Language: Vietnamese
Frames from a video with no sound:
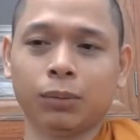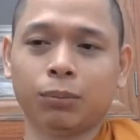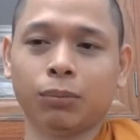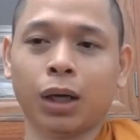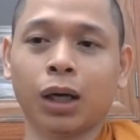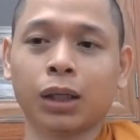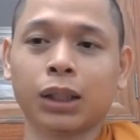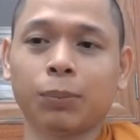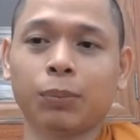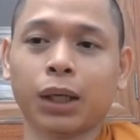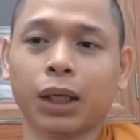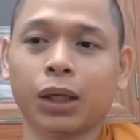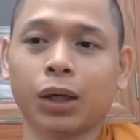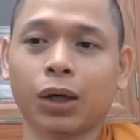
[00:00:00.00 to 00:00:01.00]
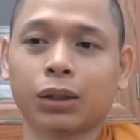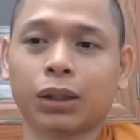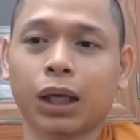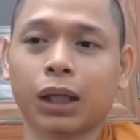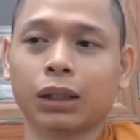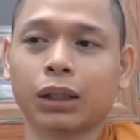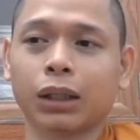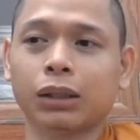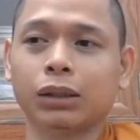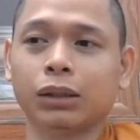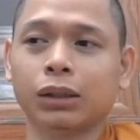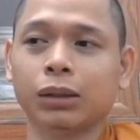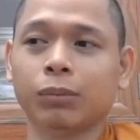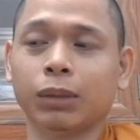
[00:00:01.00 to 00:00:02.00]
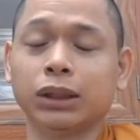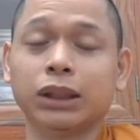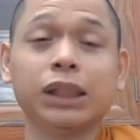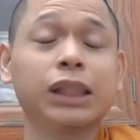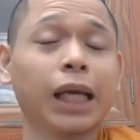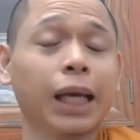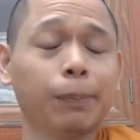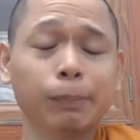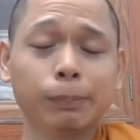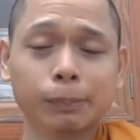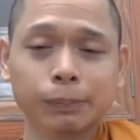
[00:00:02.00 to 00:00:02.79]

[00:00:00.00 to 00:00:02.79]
mà ở kiếp này họ thành cái người mà trí kém